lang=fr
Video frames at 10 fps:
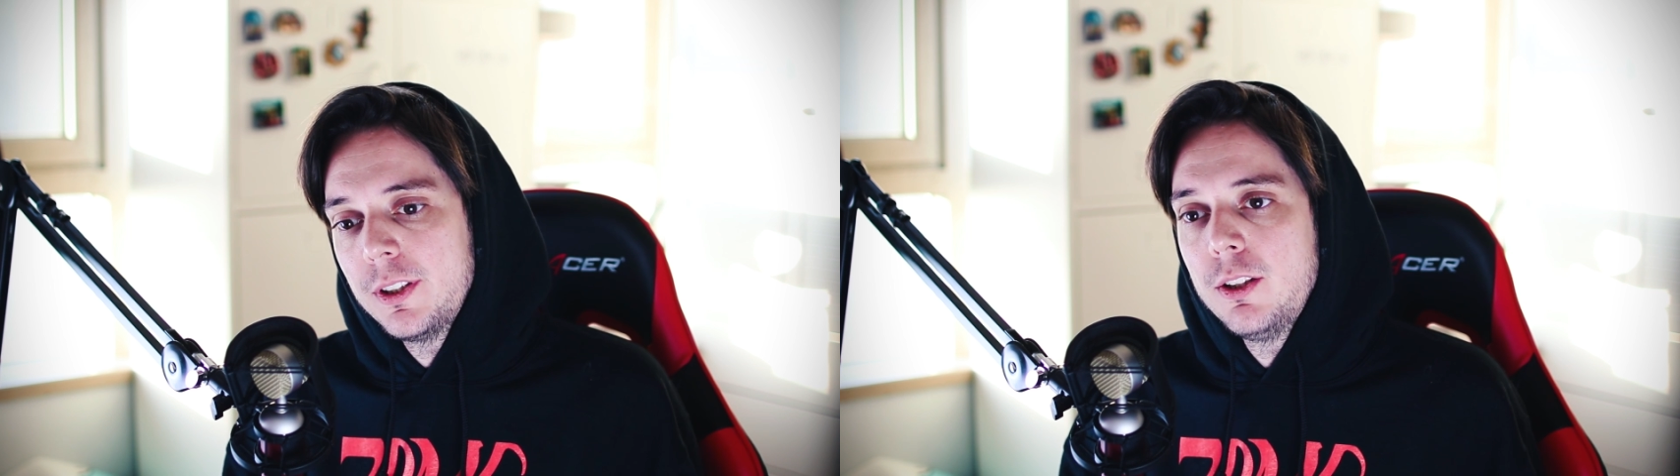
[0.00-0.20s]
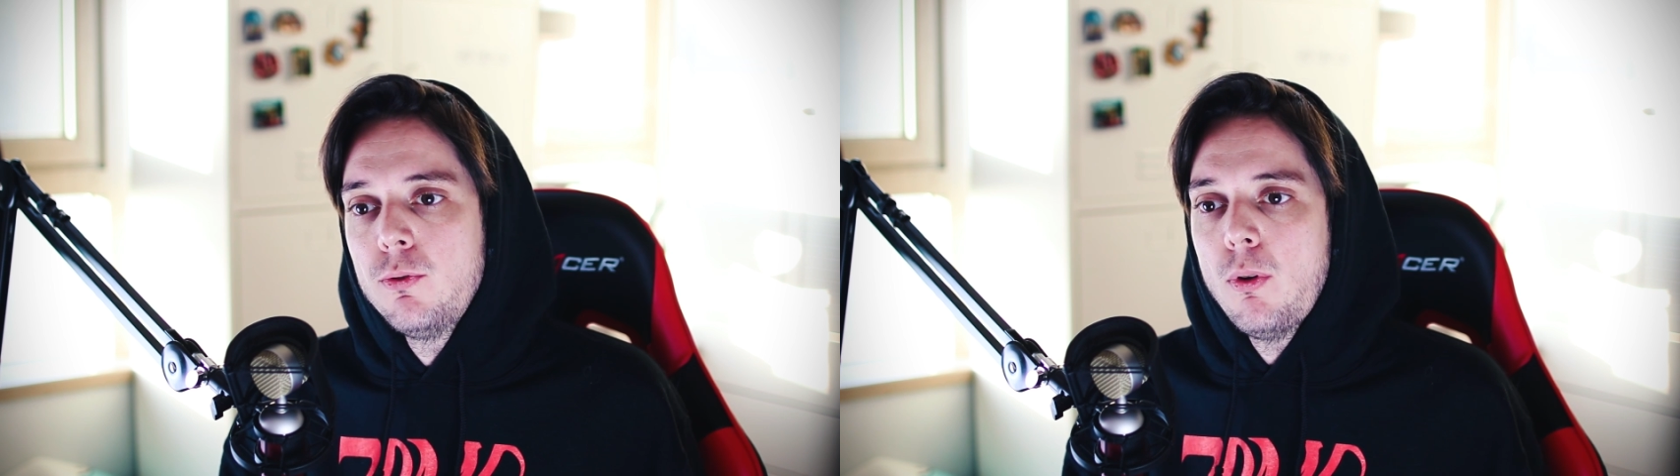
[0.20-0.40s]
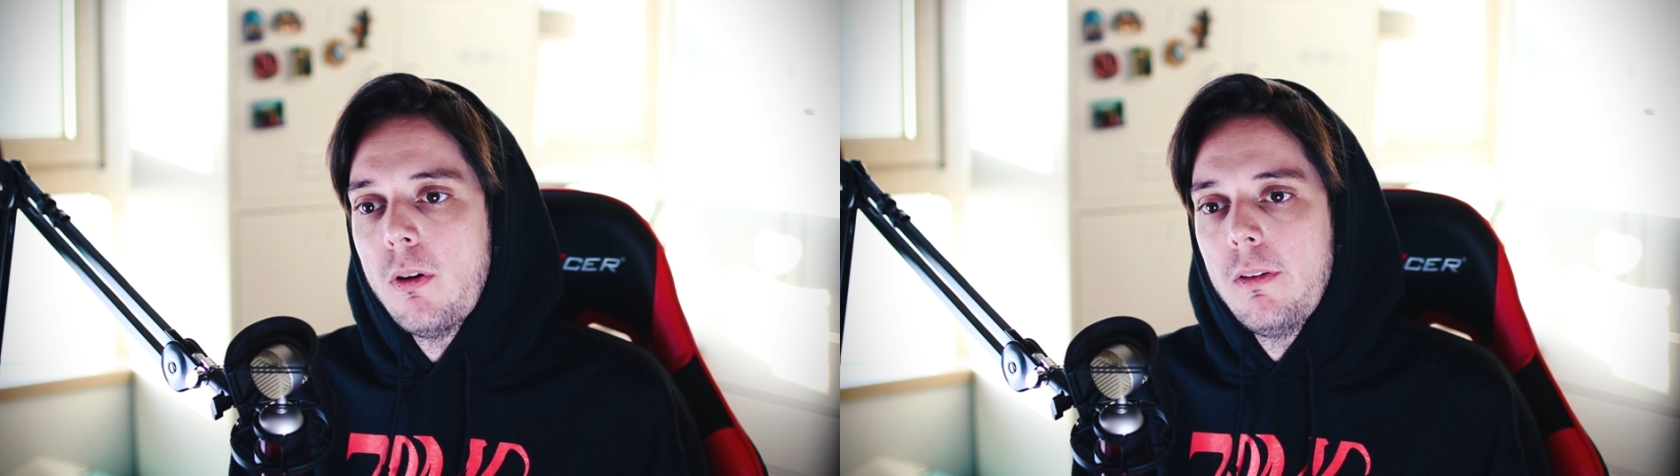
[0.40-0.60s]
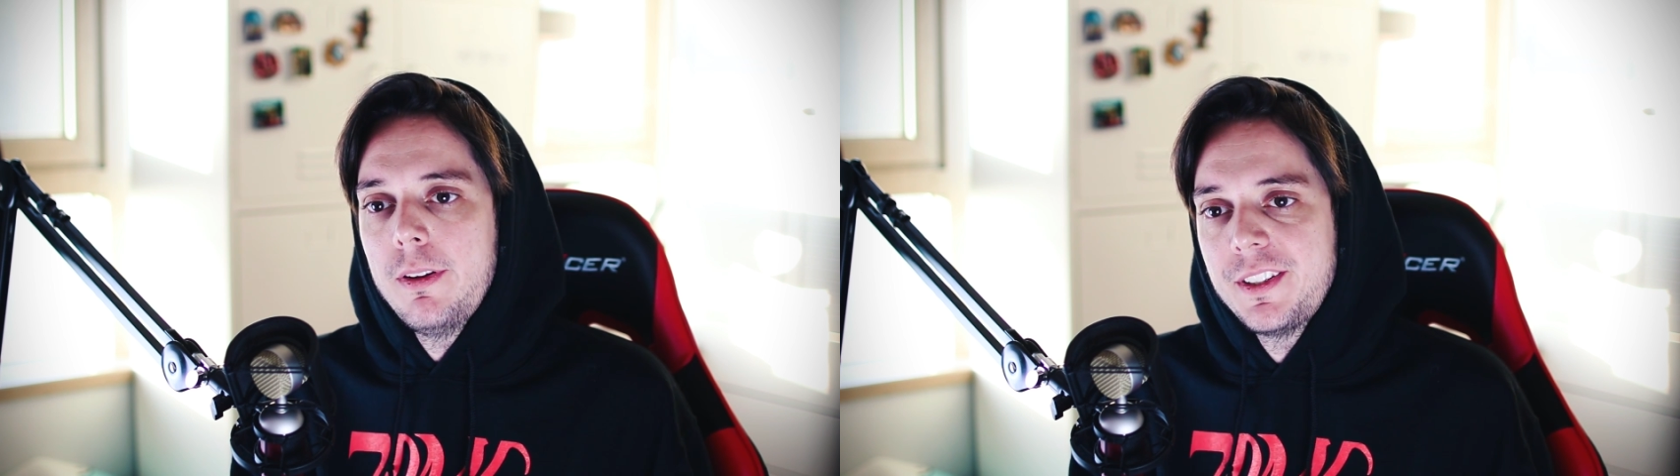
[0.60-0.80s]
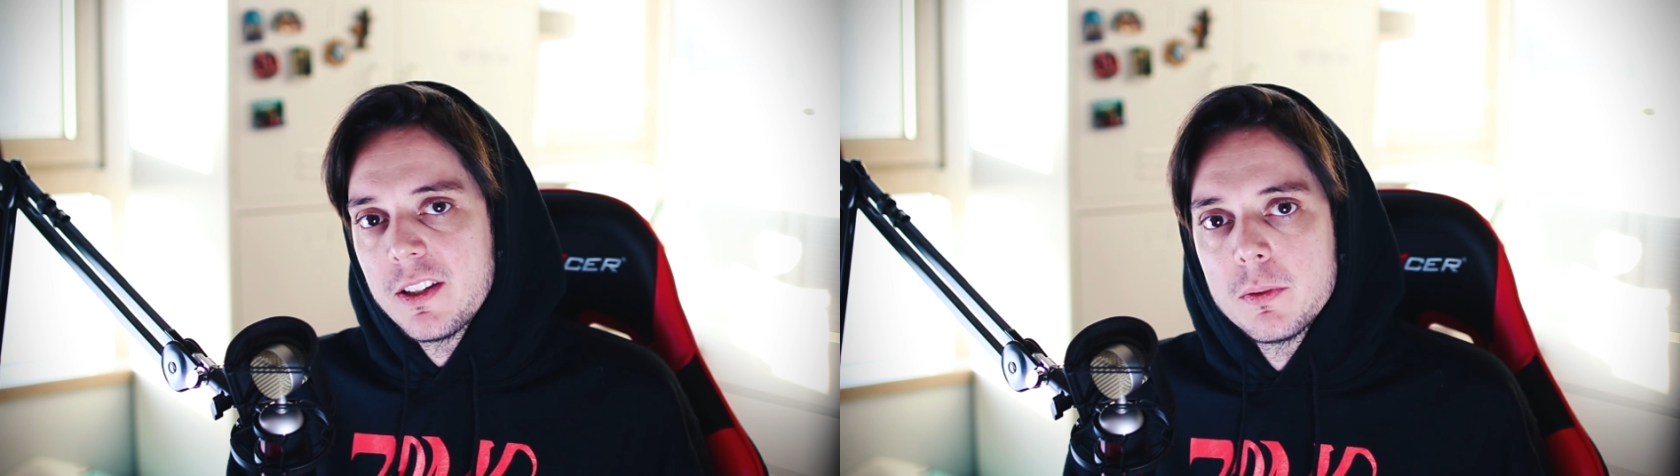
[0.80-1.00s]
qui durent
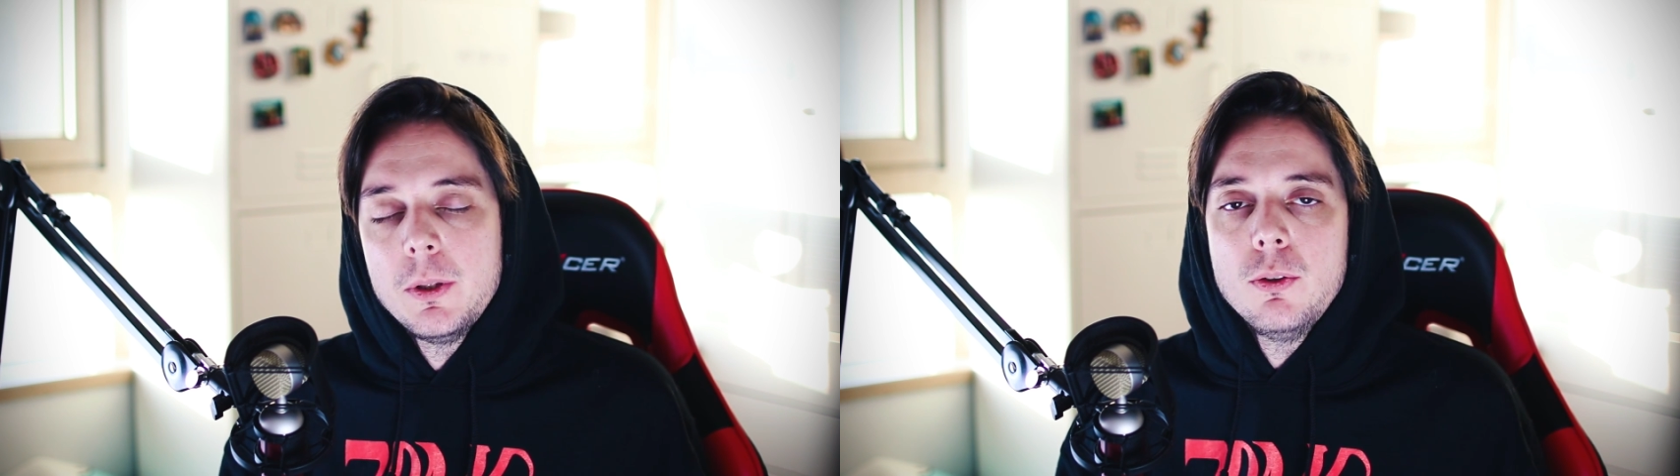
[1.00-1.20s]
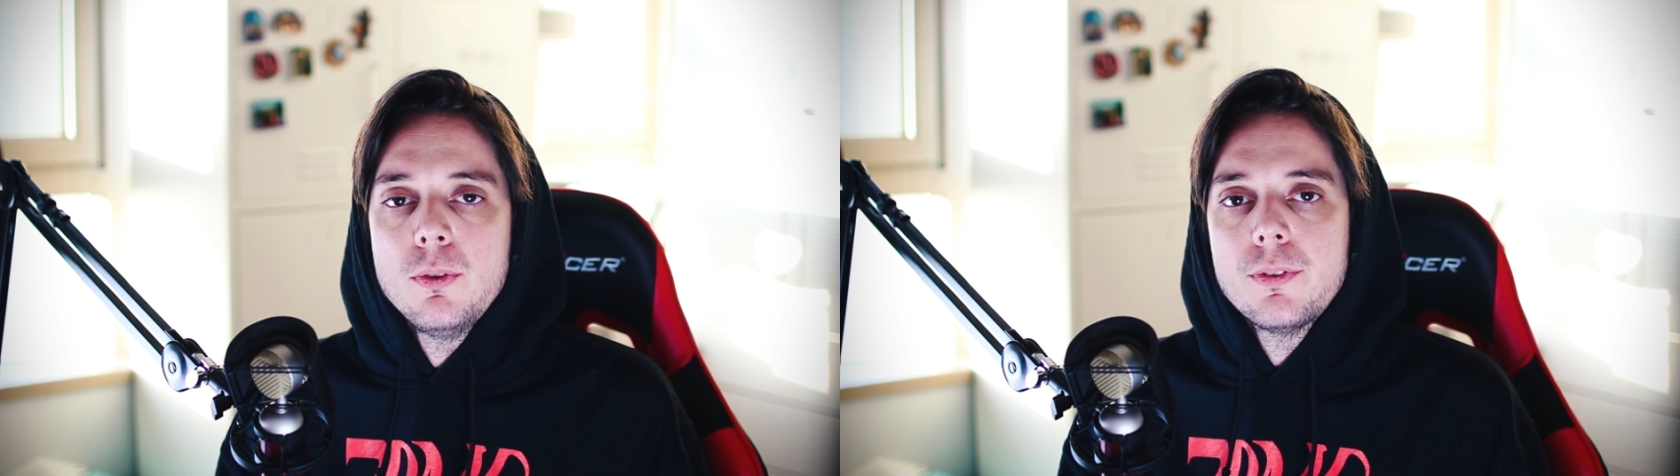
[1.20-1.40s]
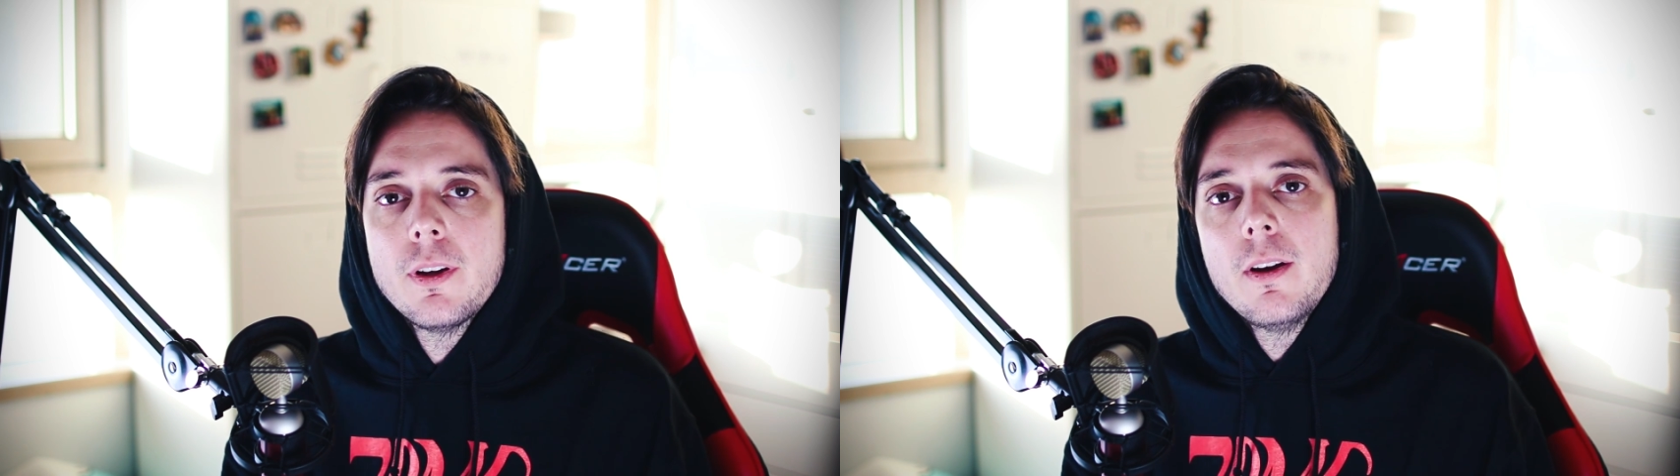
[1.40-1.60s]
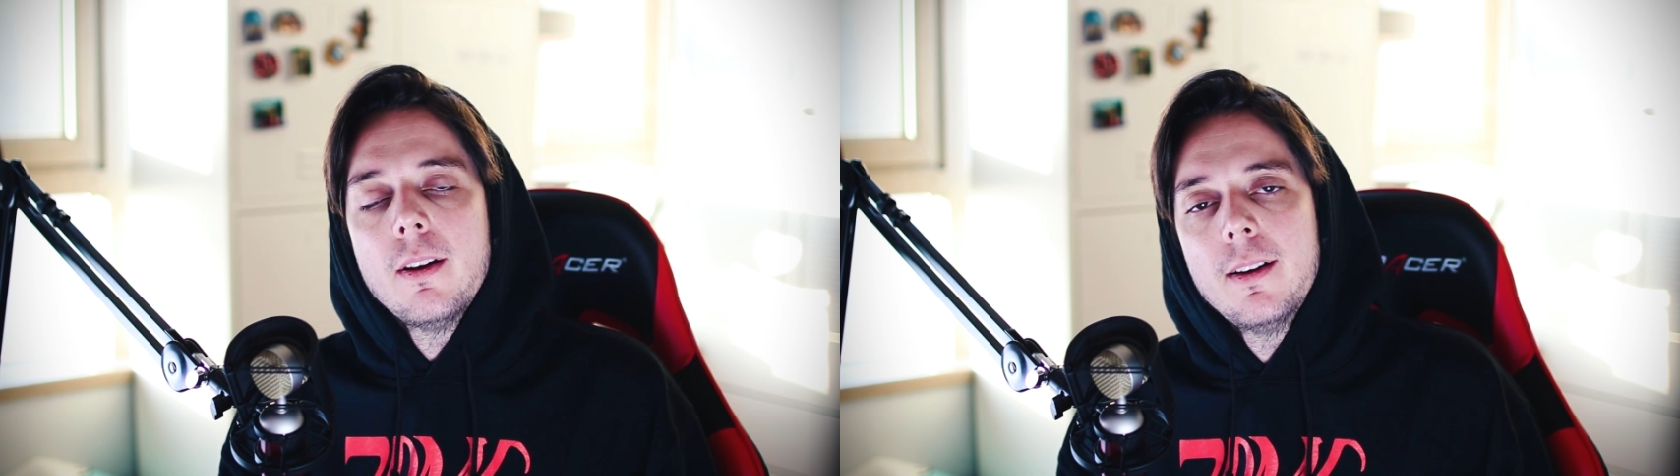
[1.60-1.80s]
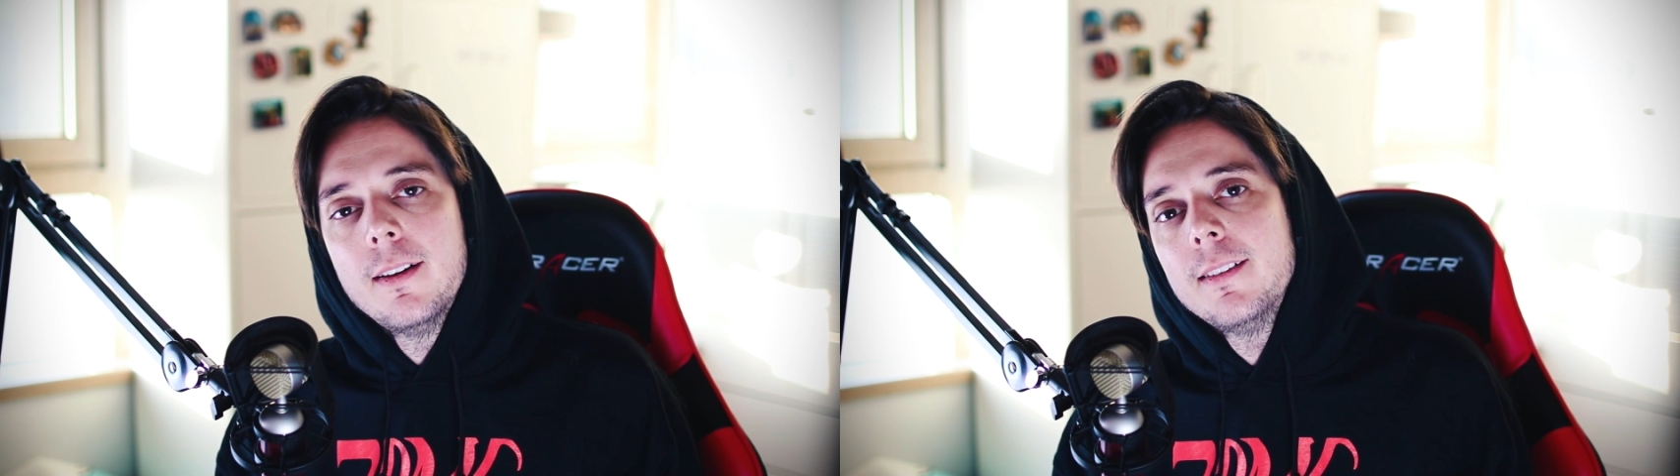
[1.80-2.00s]
15 euh, minutes,
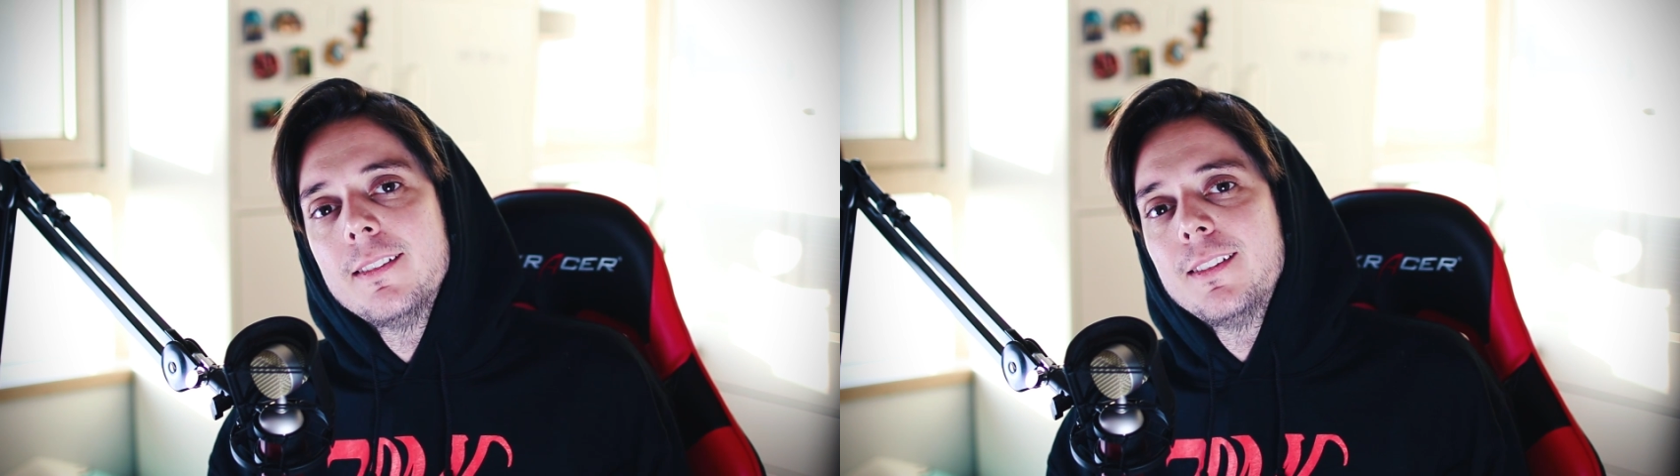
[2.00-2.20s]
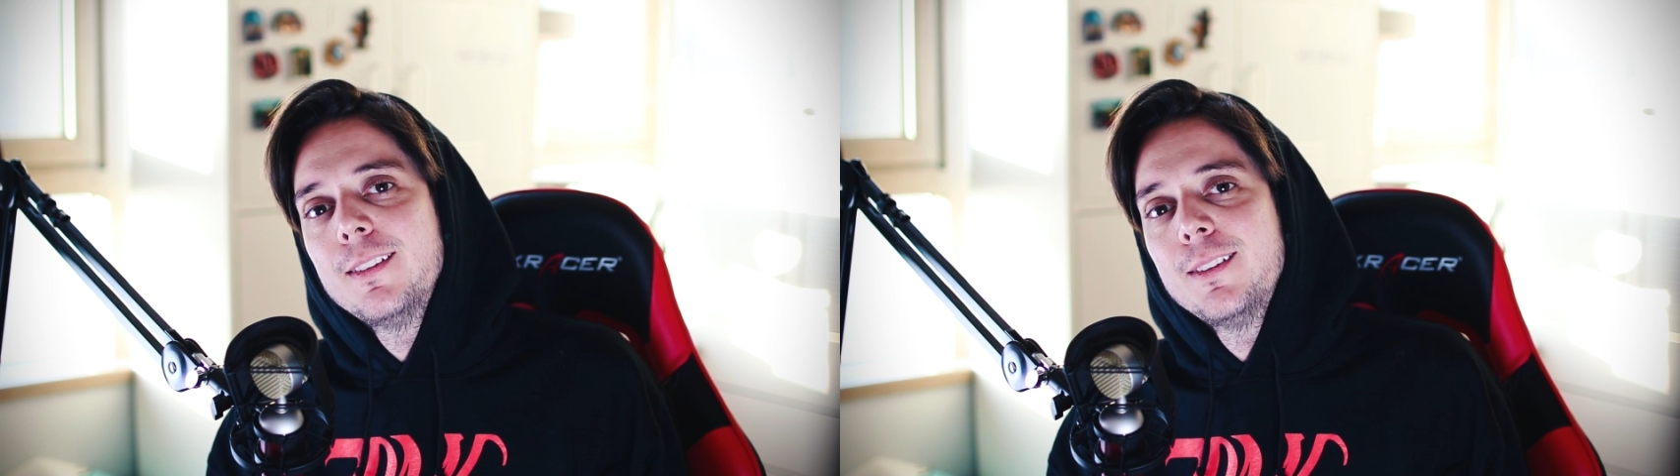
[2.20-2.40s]
hein,